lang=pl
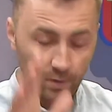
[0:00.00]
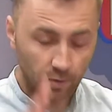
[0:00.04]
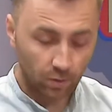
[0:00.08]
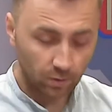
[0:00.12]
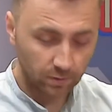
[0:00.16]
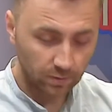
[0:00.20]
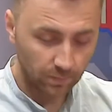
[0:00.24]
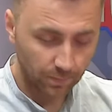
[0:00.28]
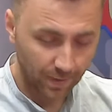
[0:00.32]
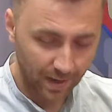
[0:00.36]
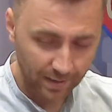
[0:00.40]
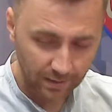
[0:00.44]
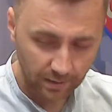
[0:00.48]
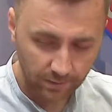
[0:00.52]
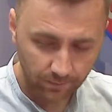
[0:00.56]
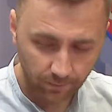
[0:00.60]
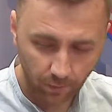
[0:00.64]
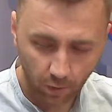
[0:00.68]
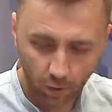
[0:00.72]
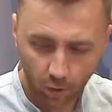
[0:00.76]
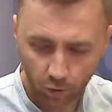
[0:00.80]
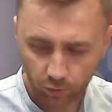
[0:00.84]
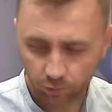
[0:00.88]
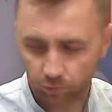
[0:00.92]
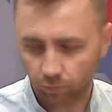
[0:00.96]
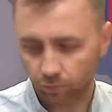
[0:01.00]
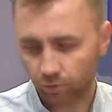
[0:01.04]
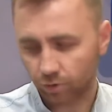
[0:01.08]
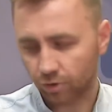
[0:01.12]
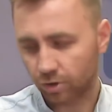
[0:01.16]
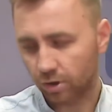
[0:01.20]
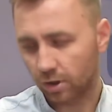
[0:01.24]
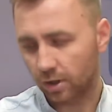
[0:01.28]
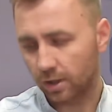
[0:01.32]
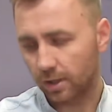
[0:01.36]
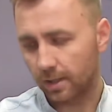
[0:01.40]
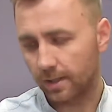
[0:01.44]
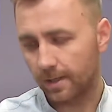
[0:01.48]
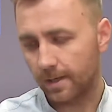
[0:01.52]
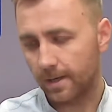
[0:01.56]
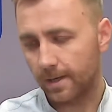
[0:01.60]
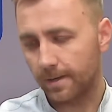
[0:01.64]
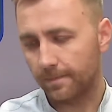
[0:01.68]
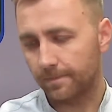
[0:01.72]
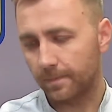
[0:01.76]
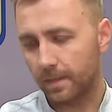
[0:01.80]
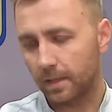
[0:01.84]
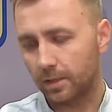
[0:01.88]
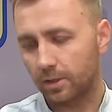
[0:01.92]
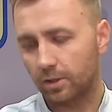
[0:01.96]
Drodzy Państwo, otóż
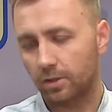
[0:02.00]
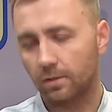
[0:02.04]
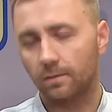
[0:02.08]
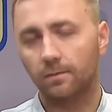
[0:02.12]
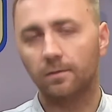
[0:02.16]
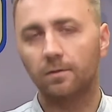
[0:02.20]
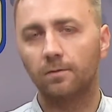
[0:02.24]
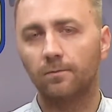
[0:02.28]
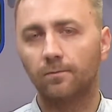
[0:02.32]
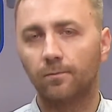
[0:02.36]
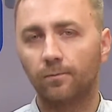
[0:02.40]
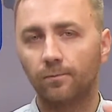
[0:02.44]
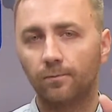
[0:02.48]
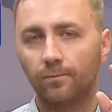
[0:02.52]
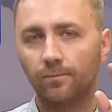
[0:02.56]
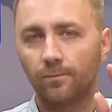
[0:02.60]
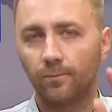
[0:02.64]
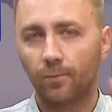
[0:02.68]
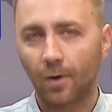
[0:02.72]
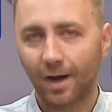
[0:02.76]
yy,